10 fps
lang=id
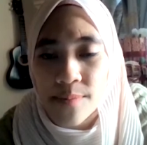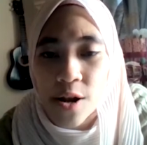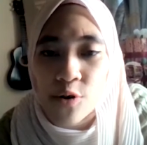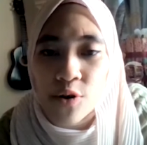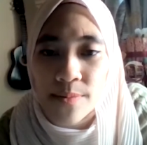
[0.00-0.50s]

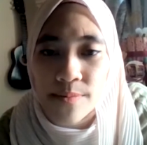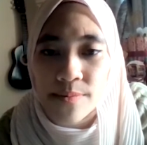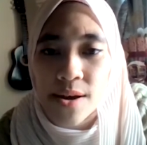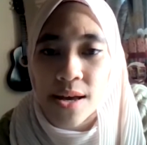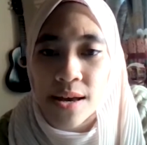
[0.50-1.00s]

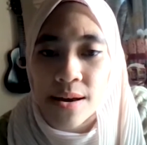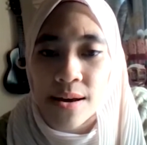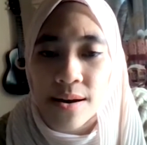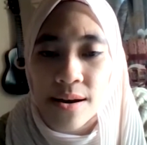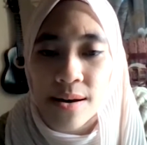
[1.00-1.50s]
melakukan
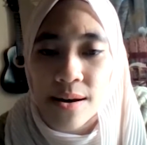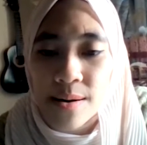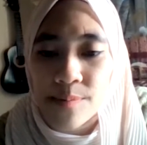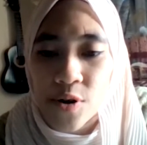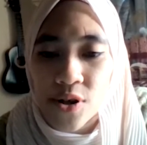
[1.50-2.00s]

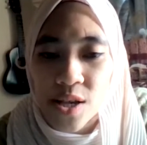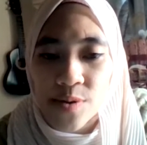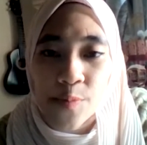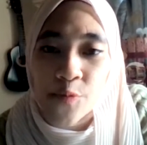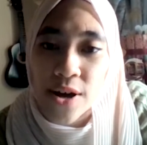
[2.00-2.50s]
uh, proses
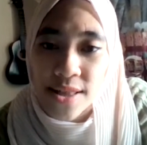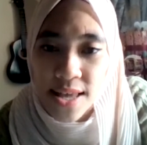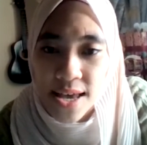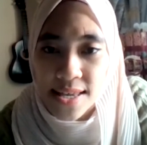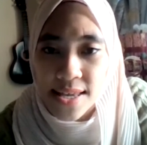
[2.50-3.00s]

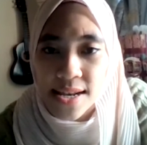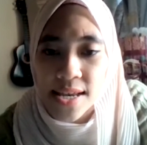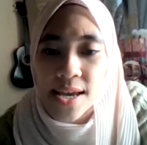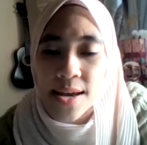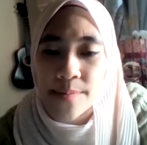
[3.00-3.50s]
pembuatan
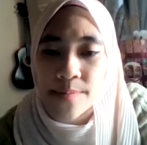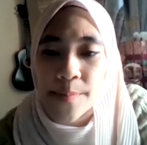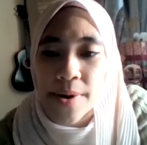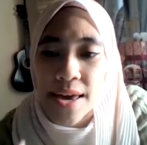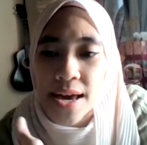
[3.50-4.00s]
jadi
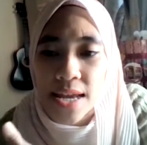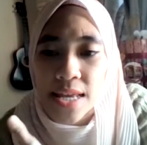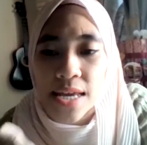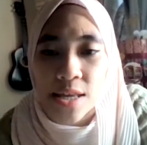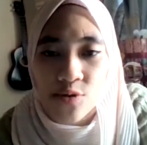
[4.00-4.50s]

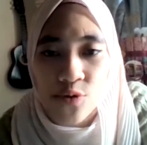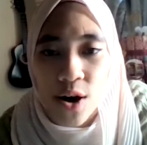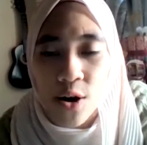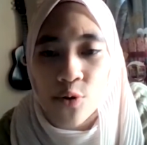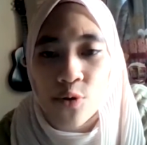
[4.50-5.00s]
pembayarannya itu
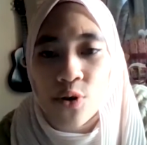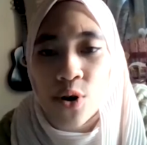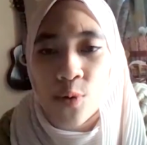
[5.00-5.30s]
aku